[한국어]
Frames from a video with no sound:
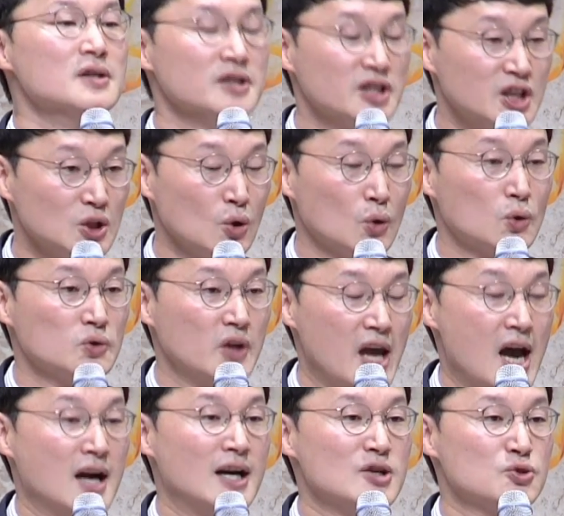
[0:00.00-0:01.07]
기도로
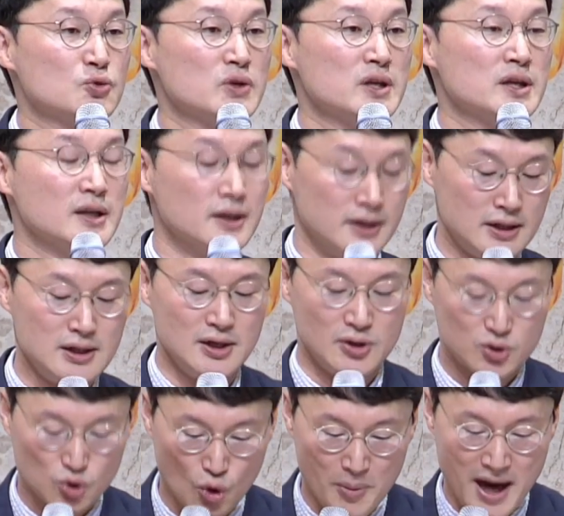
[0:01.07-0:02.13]
대항할 수 있기를
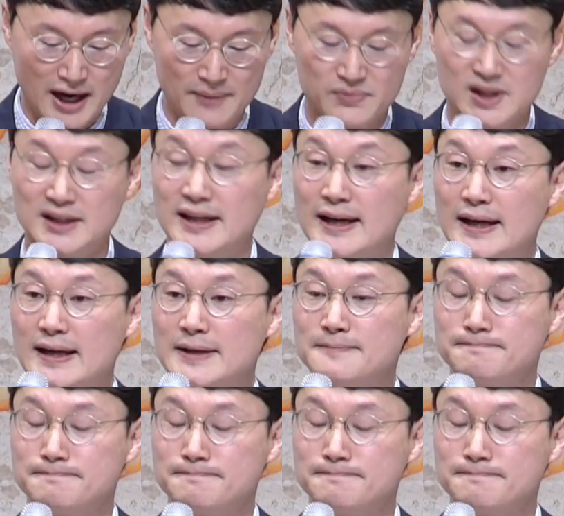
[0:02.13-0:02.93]
소망합니다.